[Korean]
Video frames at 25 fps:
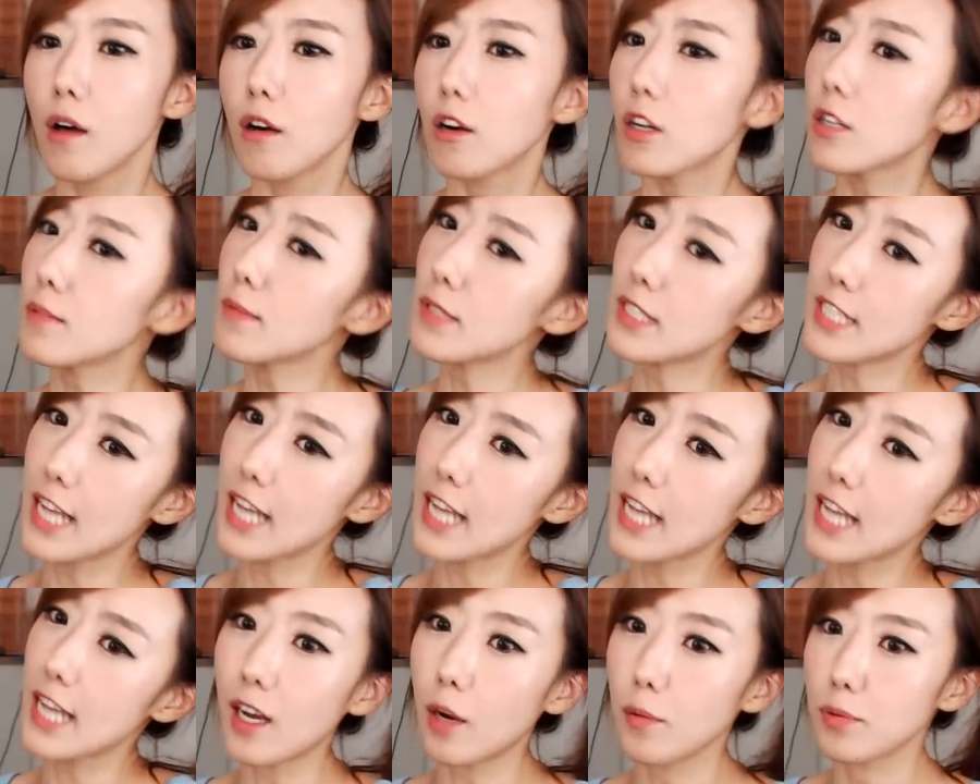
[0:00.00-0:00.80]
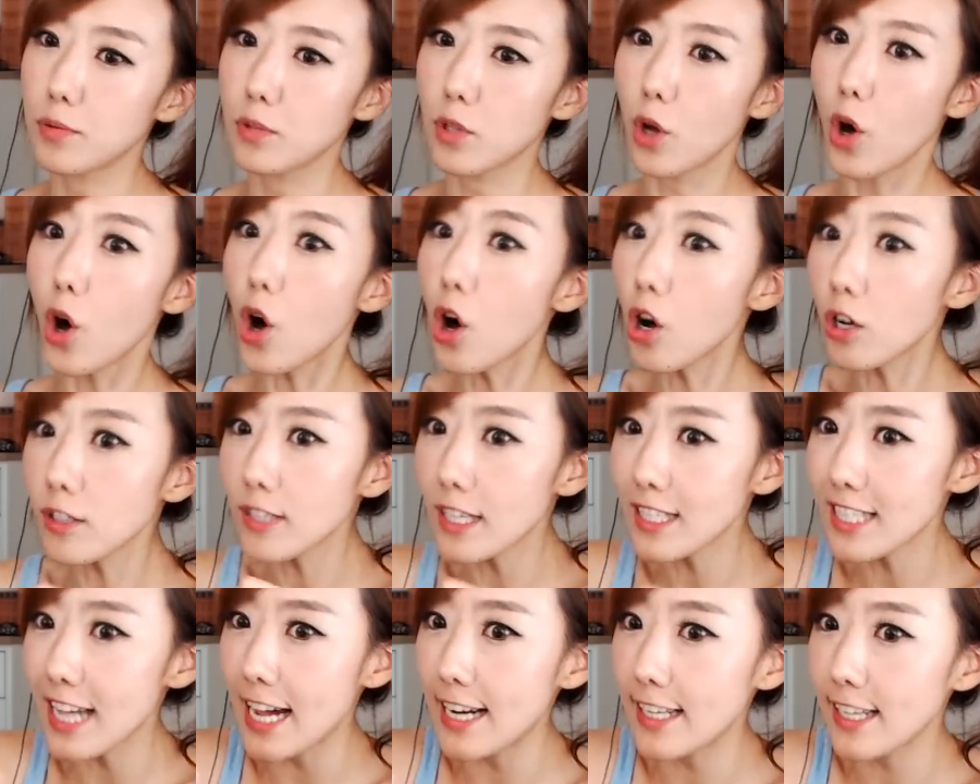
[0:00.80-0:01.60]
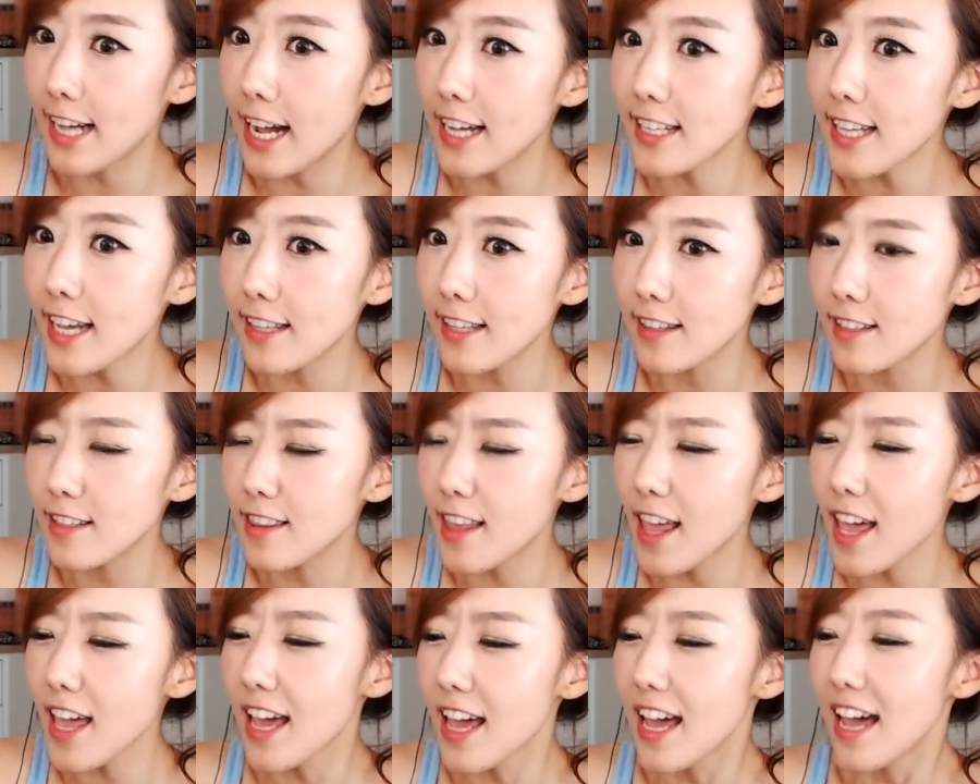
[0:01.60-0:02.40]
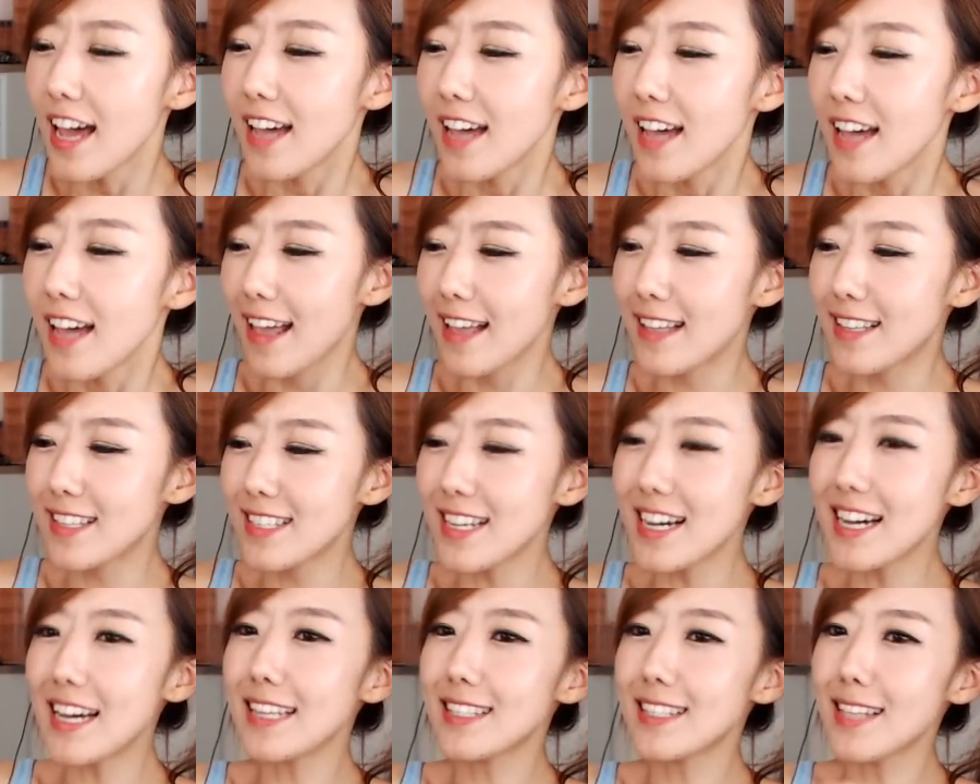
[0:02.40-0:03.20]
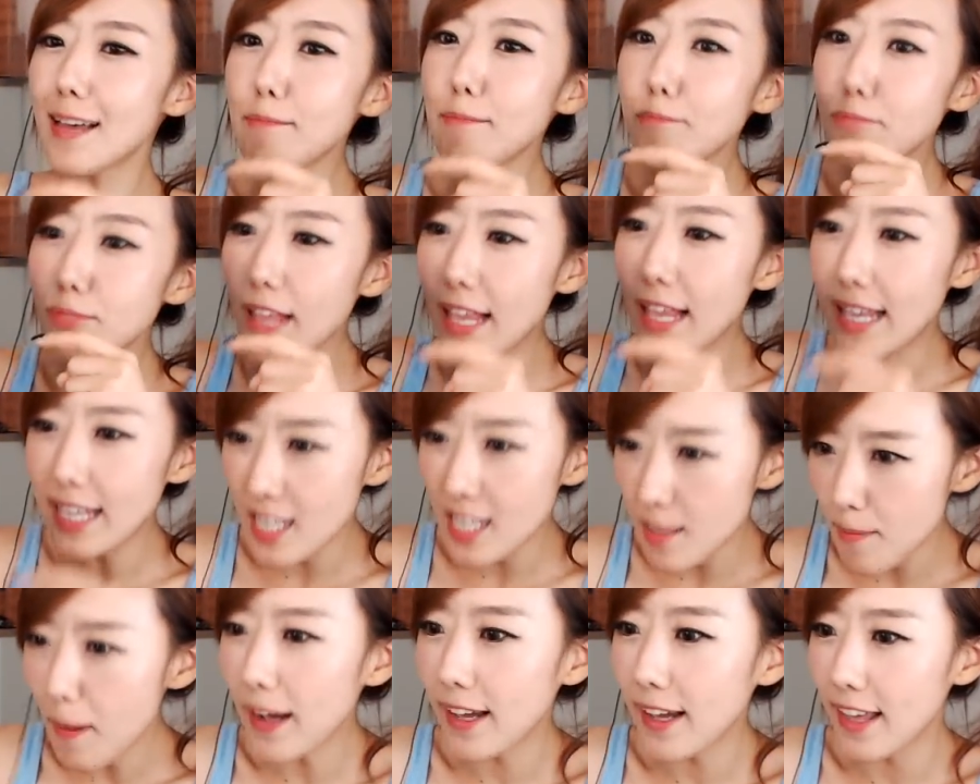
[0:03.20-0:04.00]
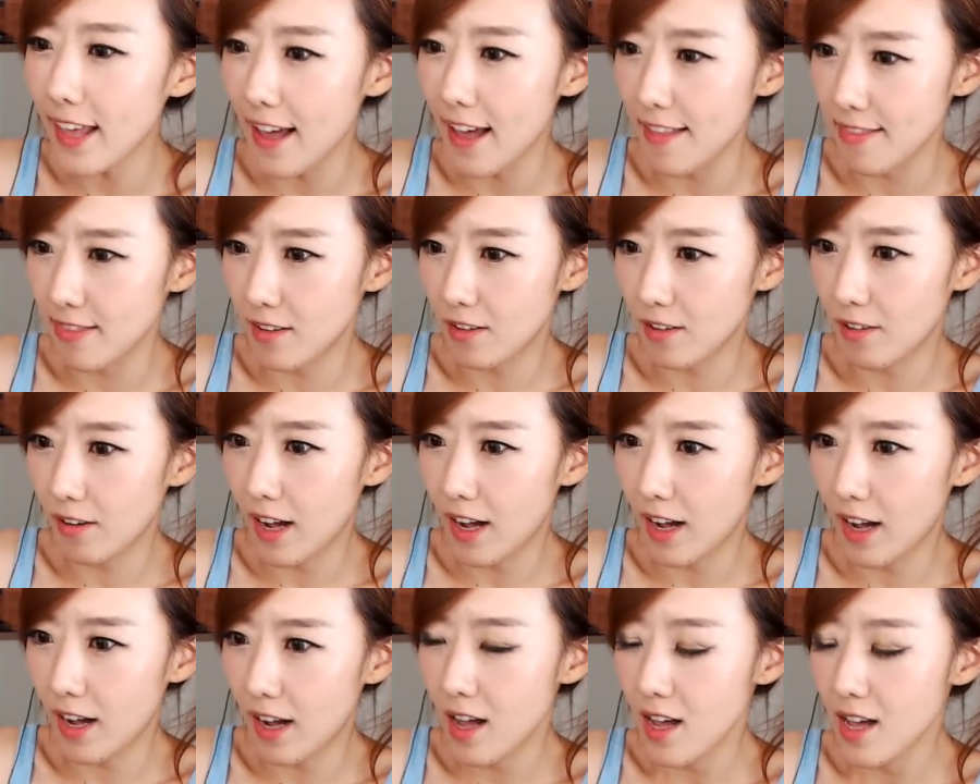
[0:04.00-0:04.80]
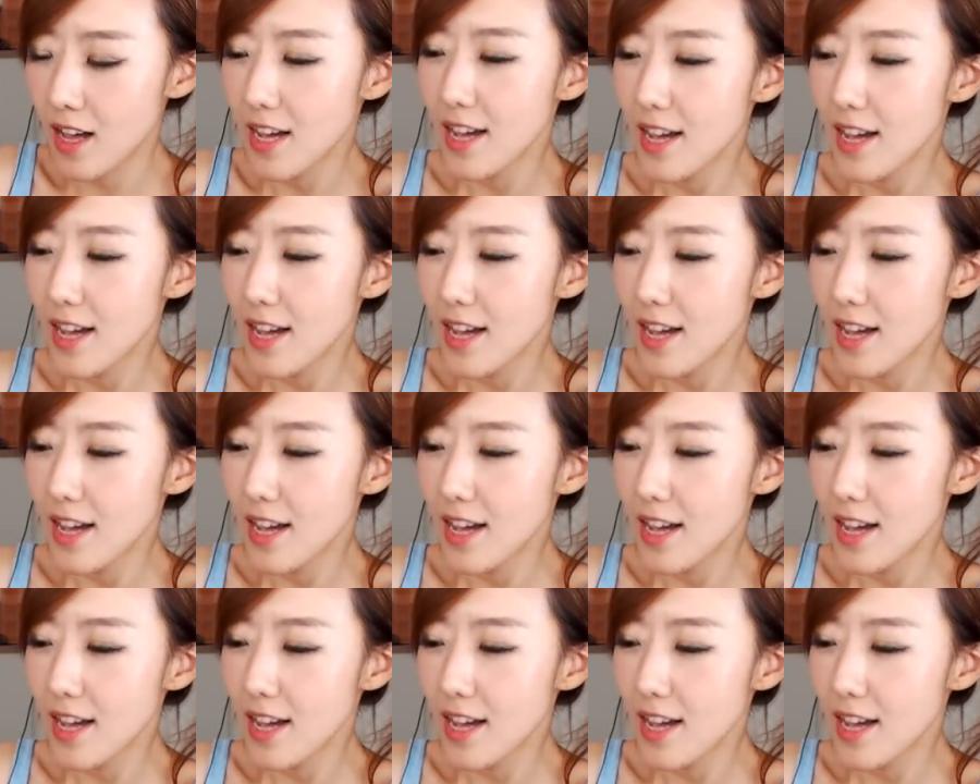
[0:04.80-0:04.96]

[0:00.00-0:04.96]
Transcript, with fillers: 그러면 자리가 없어. 어 근데 자리가 하나 있는데 내 차에 3분의 2밖에 안 들어가.